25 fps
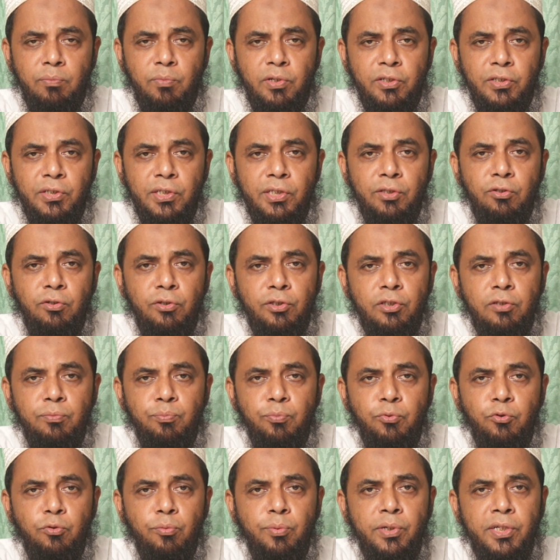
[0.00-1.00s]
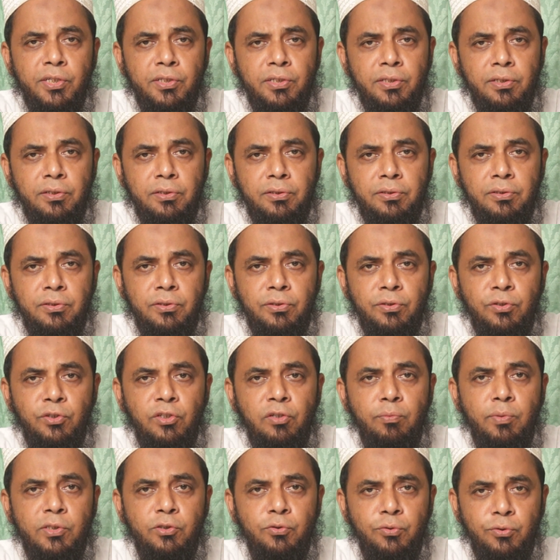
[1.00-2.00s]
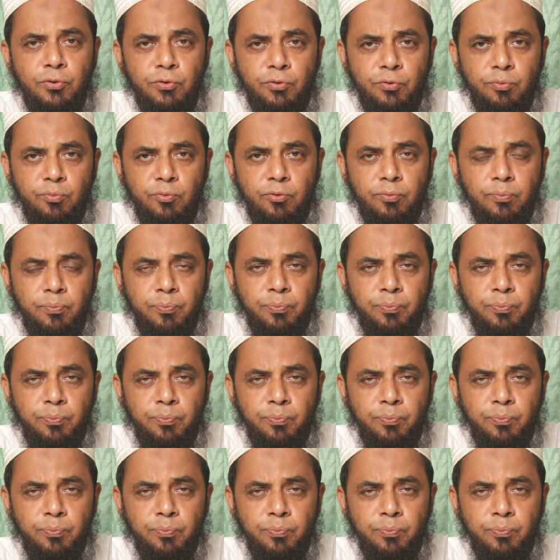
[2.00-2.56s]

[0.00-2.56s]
আমরা কী ধরনের প্রোবায়োটিক নির্বাচন করব